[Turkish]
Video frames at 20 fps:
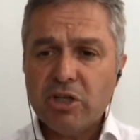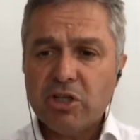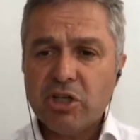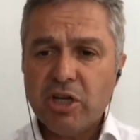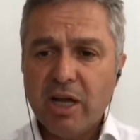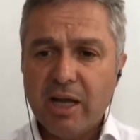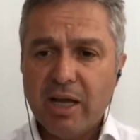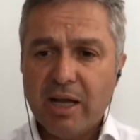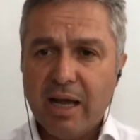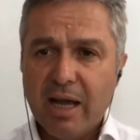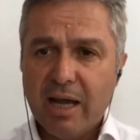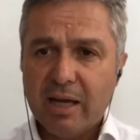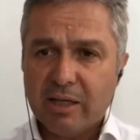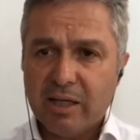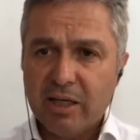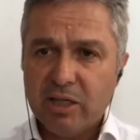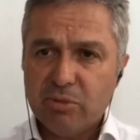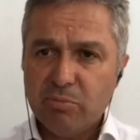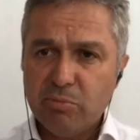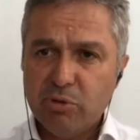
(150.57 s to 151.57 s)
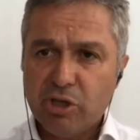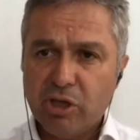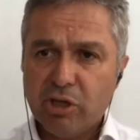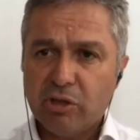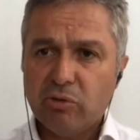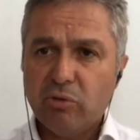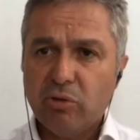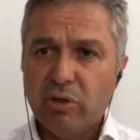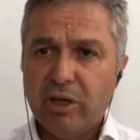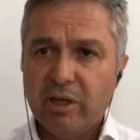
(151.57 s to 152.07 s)
Böylece eğer
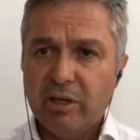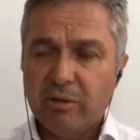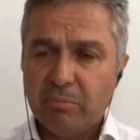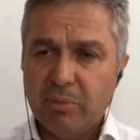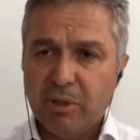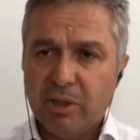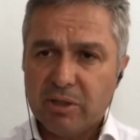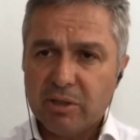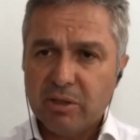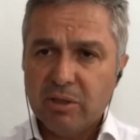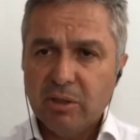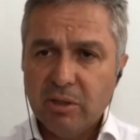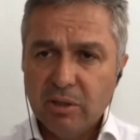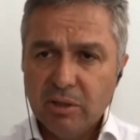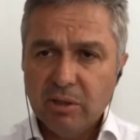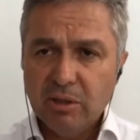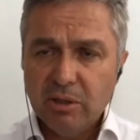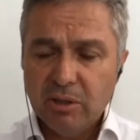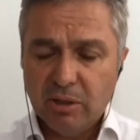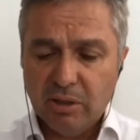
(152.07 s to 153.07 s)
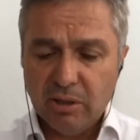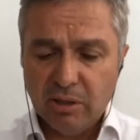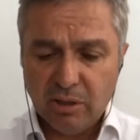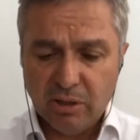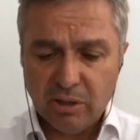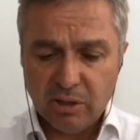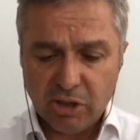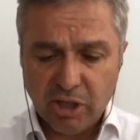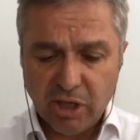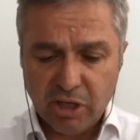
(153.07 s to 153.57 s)
geçmişe dönelik bir
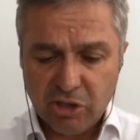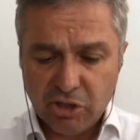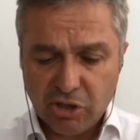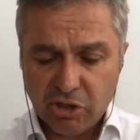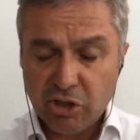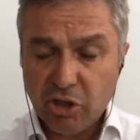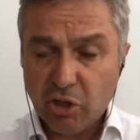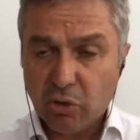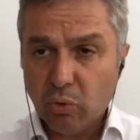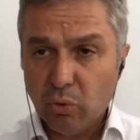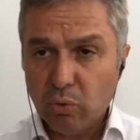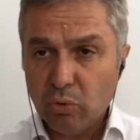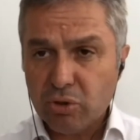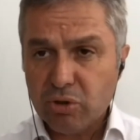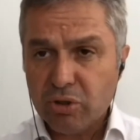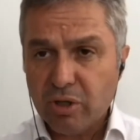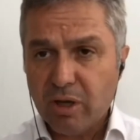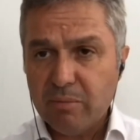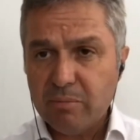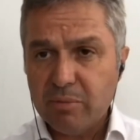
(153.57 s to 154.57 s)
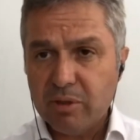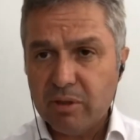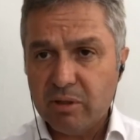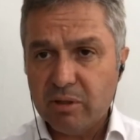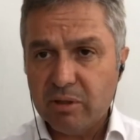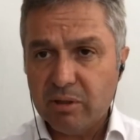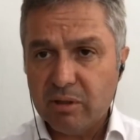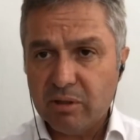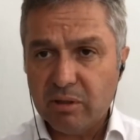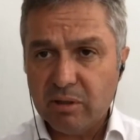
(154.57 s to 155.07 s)
e, şey çıkacak
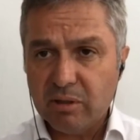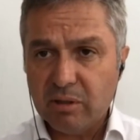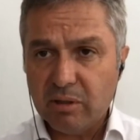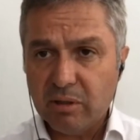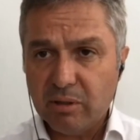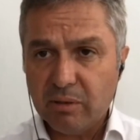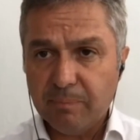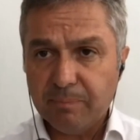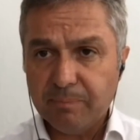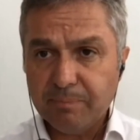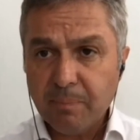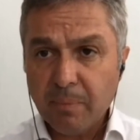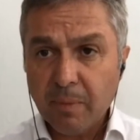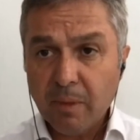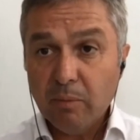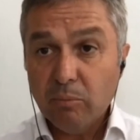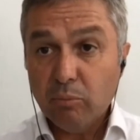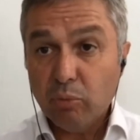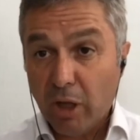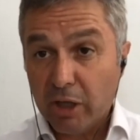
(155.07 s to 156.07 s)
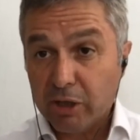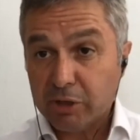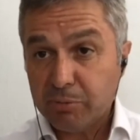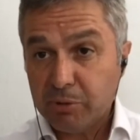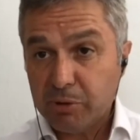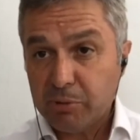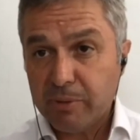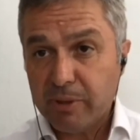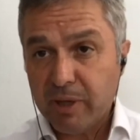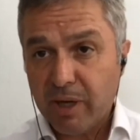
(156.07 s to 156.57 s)
olursa, bir e,
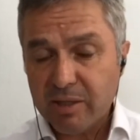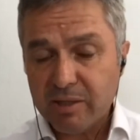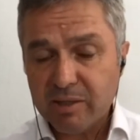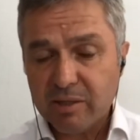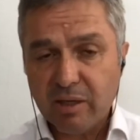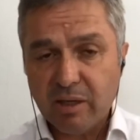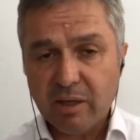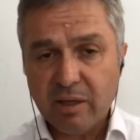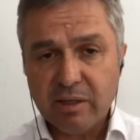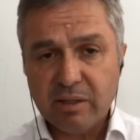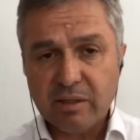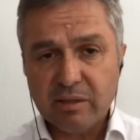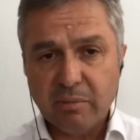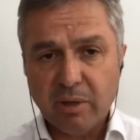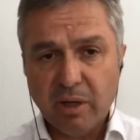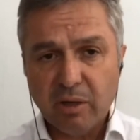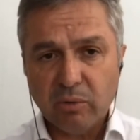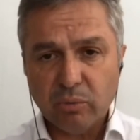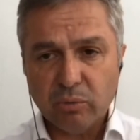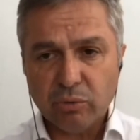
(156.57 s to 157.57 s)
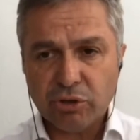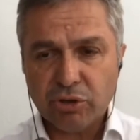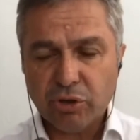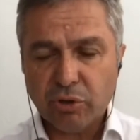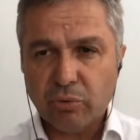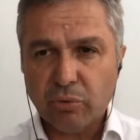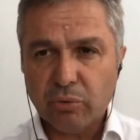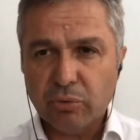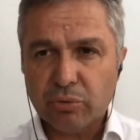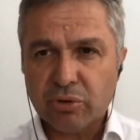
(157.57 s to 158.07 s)
ulaşmış bir hasta ihtimali
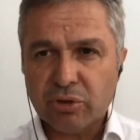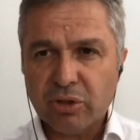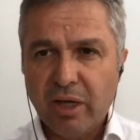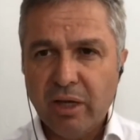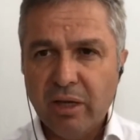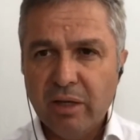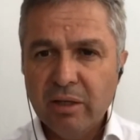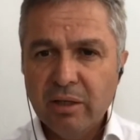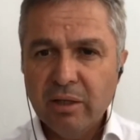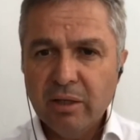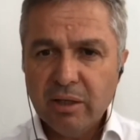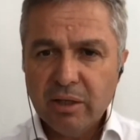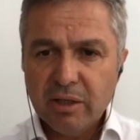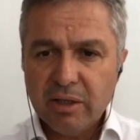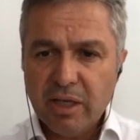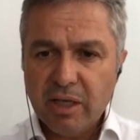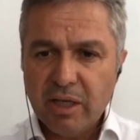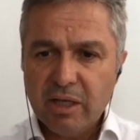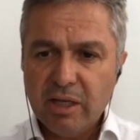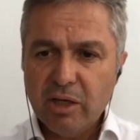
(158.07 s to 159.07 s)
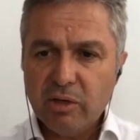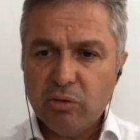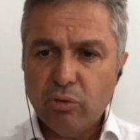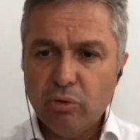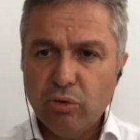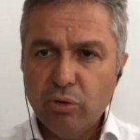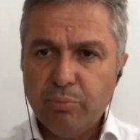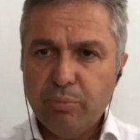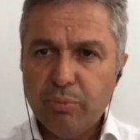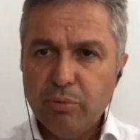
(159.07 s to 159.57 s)
oluşacak olursa hı hı.
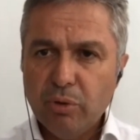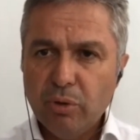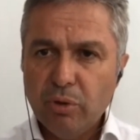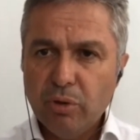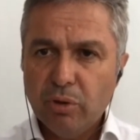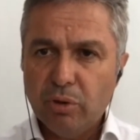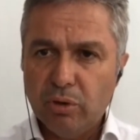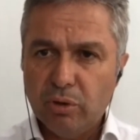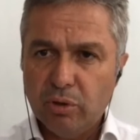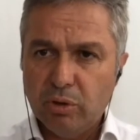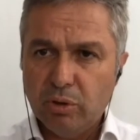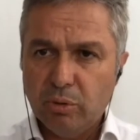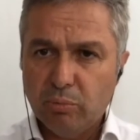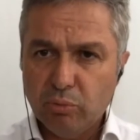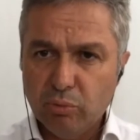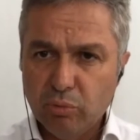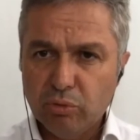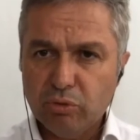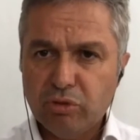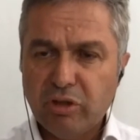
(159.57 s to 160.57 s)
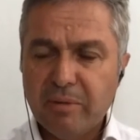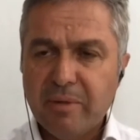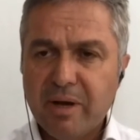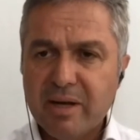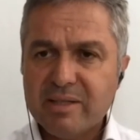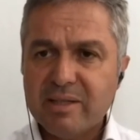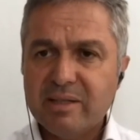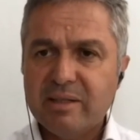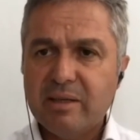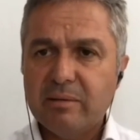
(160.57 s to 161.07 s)
geriye dönüp e, bunun
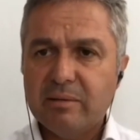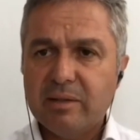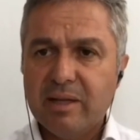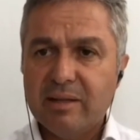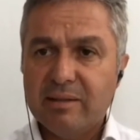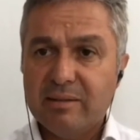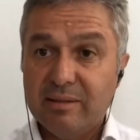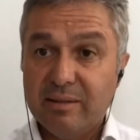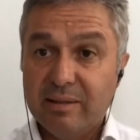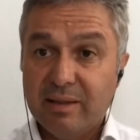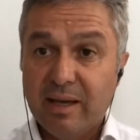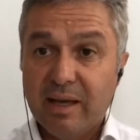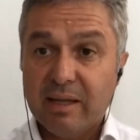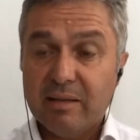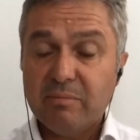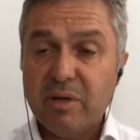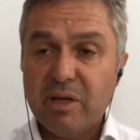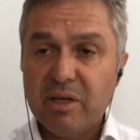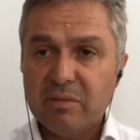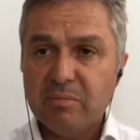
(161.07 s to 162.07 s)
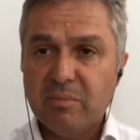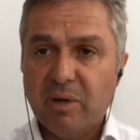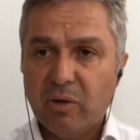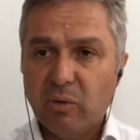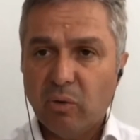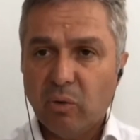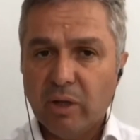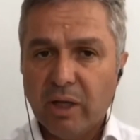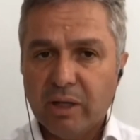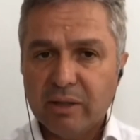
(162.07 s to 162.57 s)
temas ed ettiği, etme
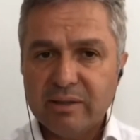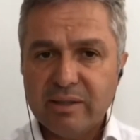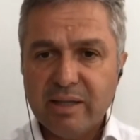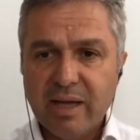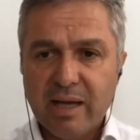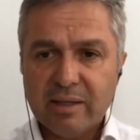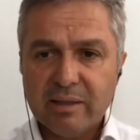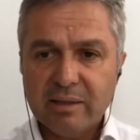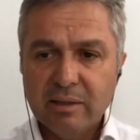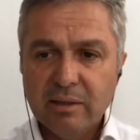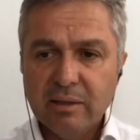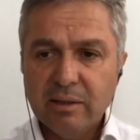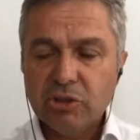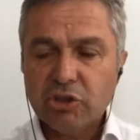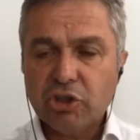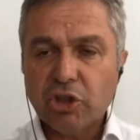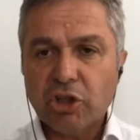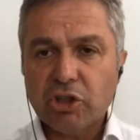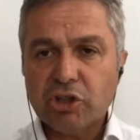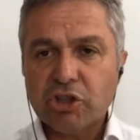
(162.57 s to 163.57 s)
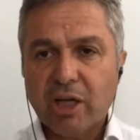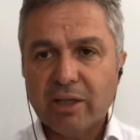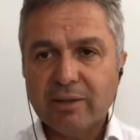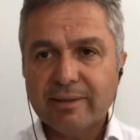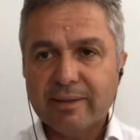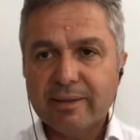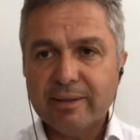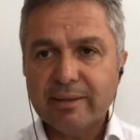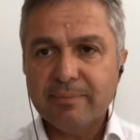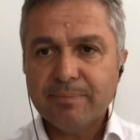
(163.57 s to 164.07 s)
ihtimali olan diğer
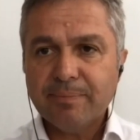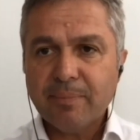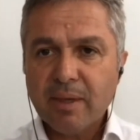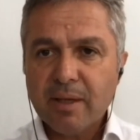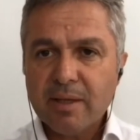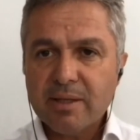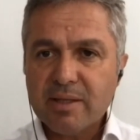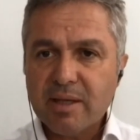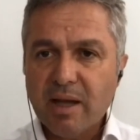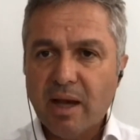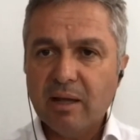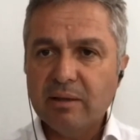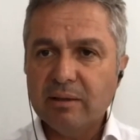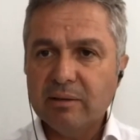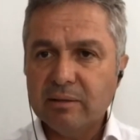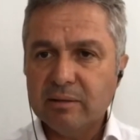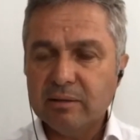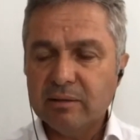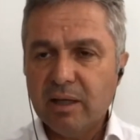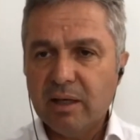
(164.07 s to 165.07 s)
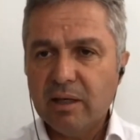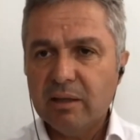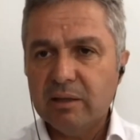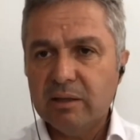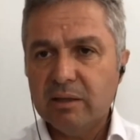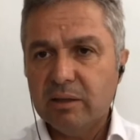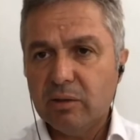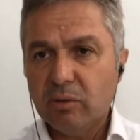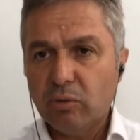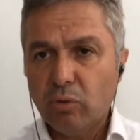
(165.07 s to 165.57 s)
çalışanların sağlığının
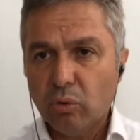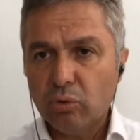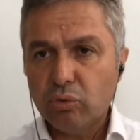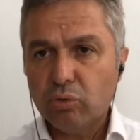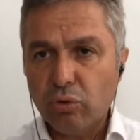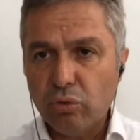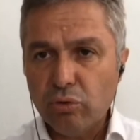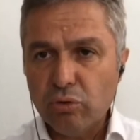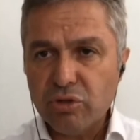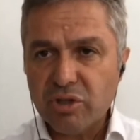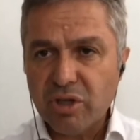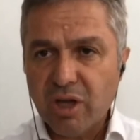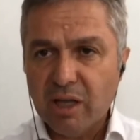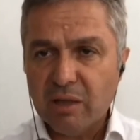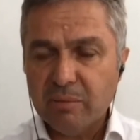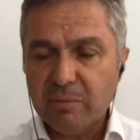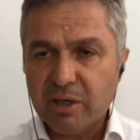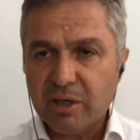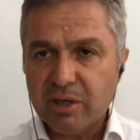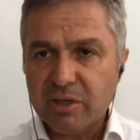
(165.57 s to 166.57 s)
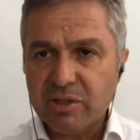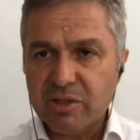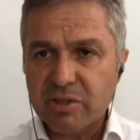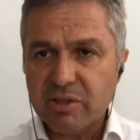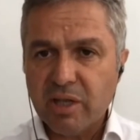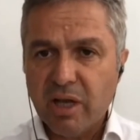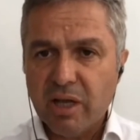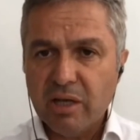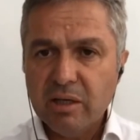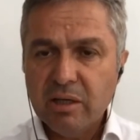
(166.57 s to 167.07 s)
da e, kontrolü
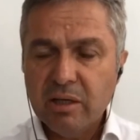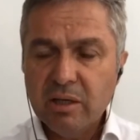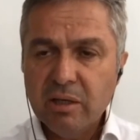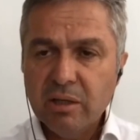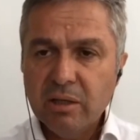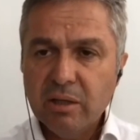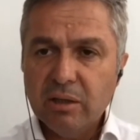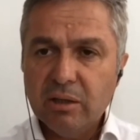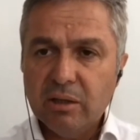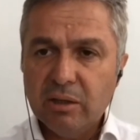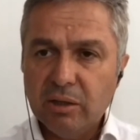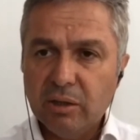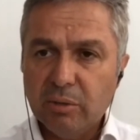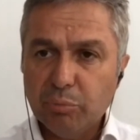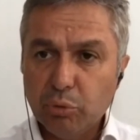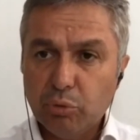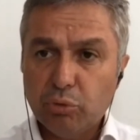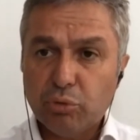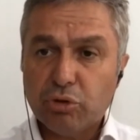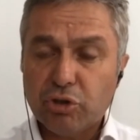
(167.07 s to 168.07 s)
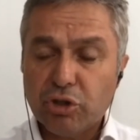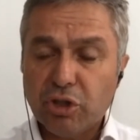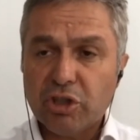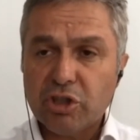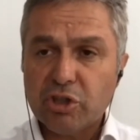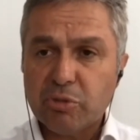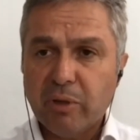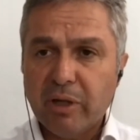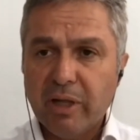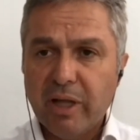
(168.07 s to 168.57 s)
sağlamak açısından e, bu
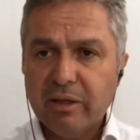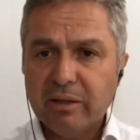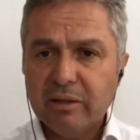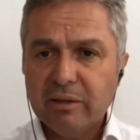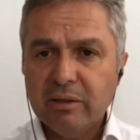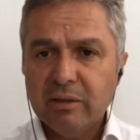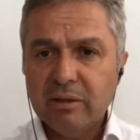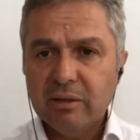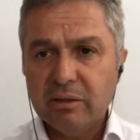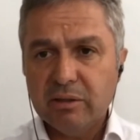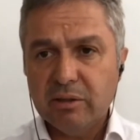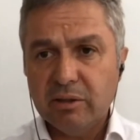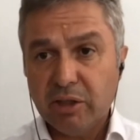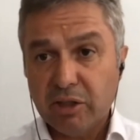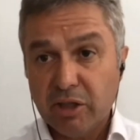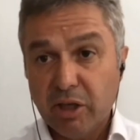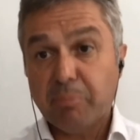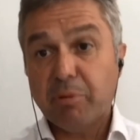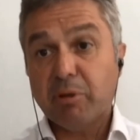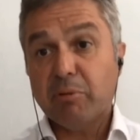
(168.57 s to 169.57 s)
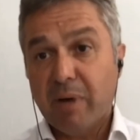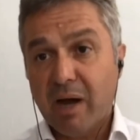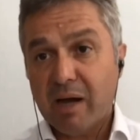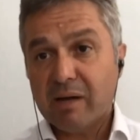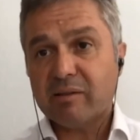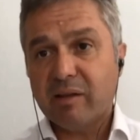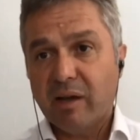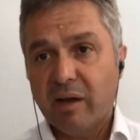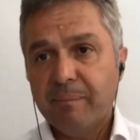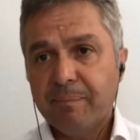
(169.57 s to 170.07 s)
tür çalışmalar e,
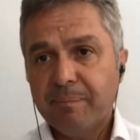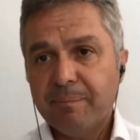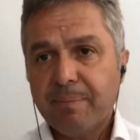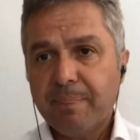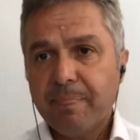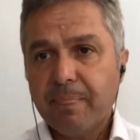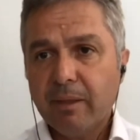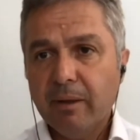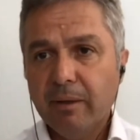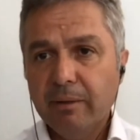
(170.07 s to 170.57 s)
yapılmakta.